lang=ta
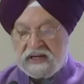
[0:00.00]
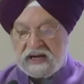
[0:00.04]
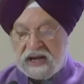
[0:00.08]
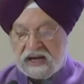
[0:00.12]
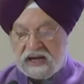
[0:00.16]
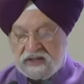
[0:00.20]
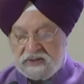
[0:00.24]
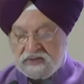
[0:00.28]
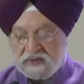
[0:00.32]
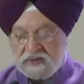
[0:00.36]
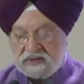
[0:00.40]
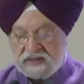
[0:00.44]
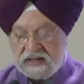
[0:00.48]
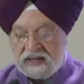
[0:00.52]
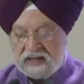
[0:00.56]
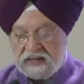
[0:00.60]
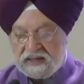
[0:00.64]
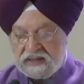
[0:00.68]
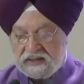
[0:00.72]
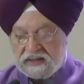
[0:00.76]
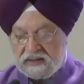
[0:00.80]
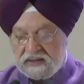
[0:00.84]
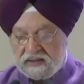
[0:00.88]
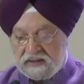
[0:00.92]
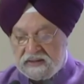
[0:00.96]

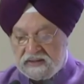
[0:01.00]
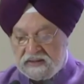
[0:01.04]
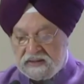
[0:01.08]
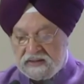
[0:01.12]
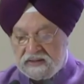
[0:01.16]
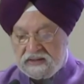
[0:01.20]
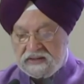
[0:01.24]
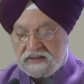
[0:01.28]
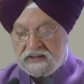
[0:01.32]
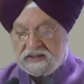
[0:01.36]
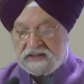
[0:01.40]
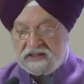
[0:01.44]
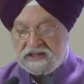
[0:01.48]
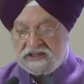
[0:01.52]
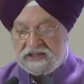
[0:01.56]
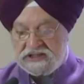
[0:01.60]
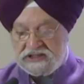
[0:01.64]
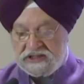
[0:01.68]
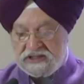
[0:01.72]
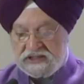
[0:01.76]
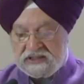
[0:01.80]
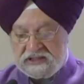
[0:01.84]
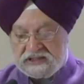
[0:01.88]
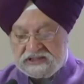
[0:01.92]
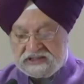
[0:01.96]
இரண்டாயிரத்து இருபத்தி நான்கு
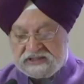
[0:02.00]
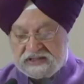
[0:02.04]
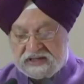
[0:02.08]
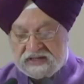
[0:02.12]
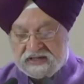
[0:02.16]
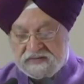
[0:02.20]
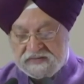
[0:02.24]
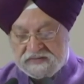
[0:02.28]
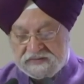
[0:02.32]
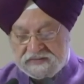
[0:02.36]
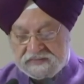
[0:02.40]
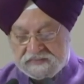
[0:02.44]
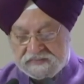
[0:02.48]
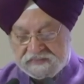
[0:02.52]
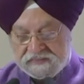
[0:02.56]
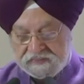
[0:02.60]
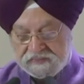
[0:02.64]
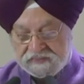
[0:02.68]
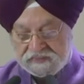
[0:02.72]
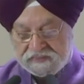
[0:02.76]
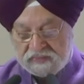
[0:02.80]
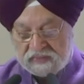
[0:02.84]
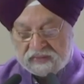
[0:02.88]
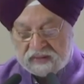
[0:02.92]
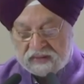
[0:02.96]
என்ற நிகழ்ச்சியில் கலந்து
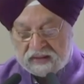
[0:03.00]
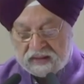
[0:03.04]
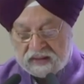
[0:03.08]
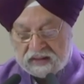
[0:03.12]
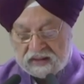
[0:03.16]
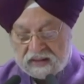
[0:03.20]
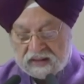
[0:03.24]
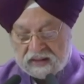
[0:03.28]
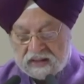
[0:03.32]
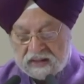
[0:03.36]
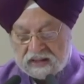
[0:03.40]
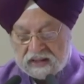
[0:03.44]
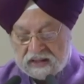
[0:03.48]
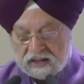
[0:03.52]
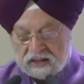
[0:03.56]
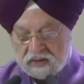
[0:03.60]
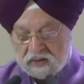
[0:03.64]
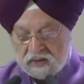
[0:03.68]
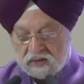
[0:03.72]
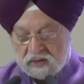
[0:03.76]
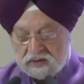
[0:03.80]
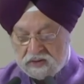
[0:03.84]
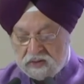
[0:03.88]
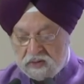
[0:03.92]
கொண்டு அவர் உரையாற்றினார்